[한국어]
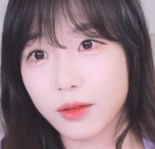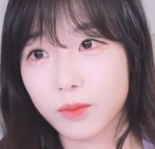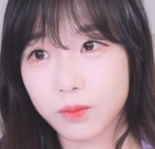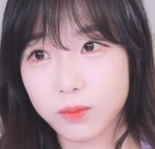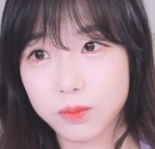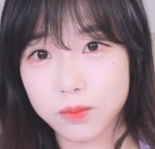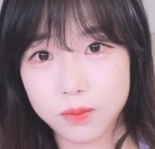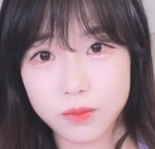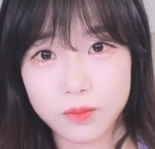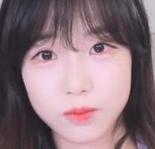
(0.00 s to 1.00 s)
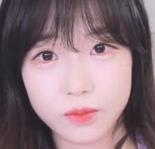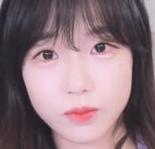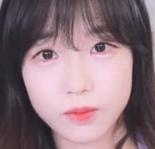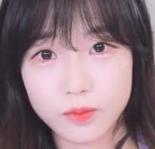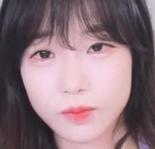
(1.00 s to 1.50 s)
음
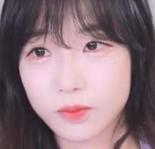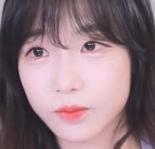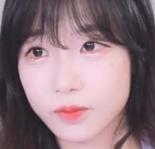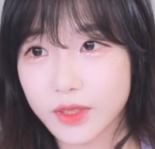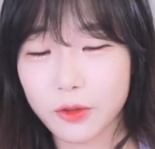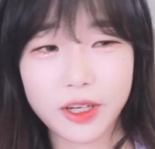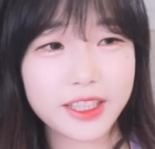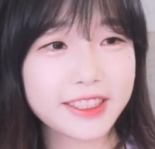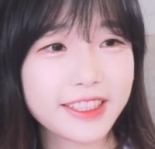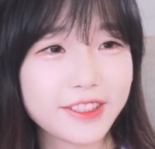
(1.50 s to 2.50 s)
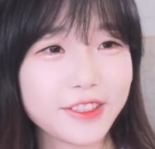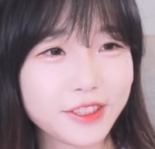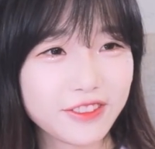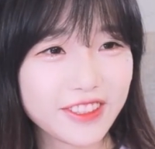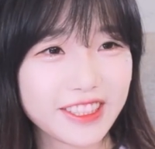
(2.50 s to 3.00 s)
나도
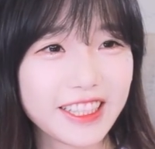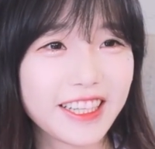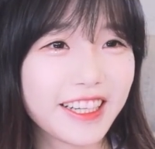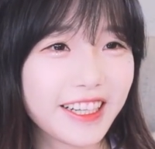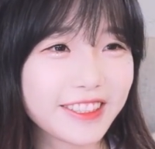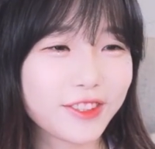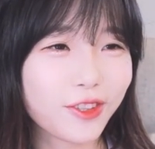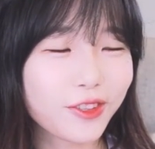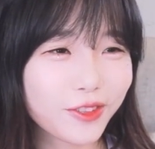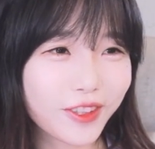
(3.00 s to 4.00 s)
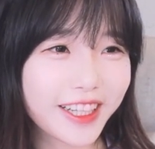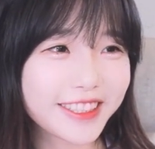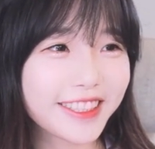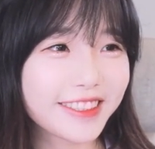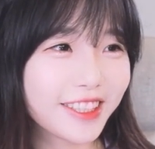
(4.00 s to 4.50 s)
학생이었으면 아니 저것도
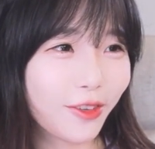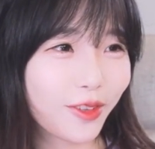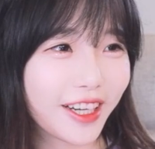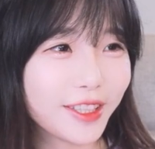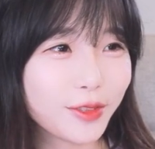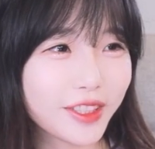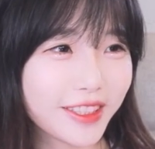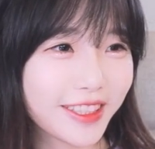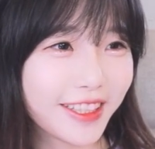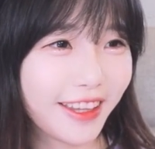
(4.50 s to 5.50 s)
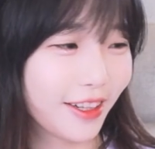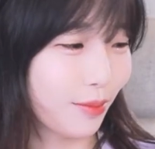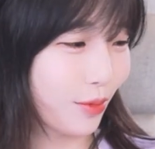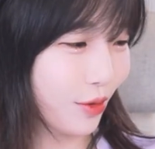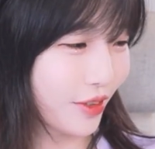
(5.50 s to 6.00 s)
학생이라고 다 할 수 있는 게 아니라
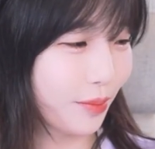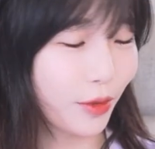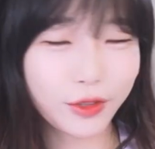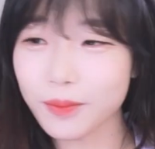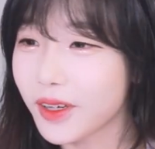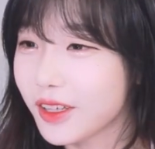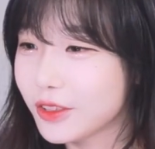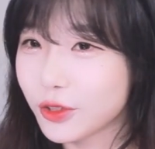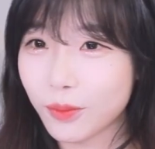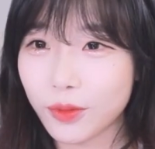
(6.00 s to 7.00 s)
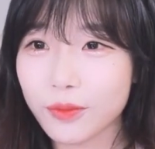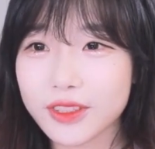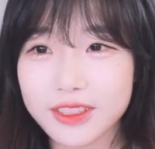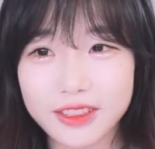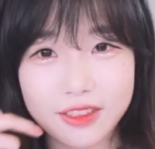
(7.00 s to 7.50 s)
뭐 그 면접 봐가지고
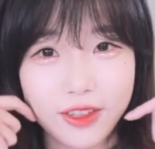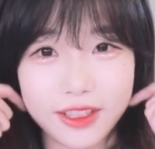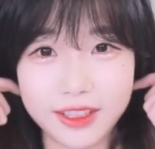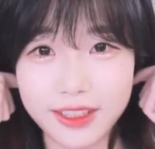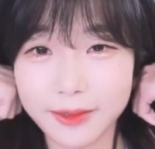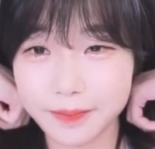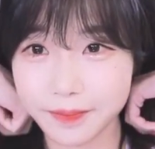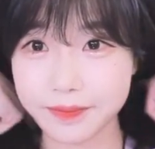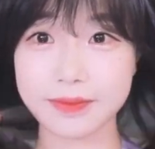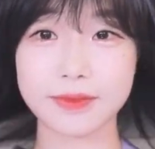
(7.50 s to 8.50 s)
뺏는 뭐 거랄까?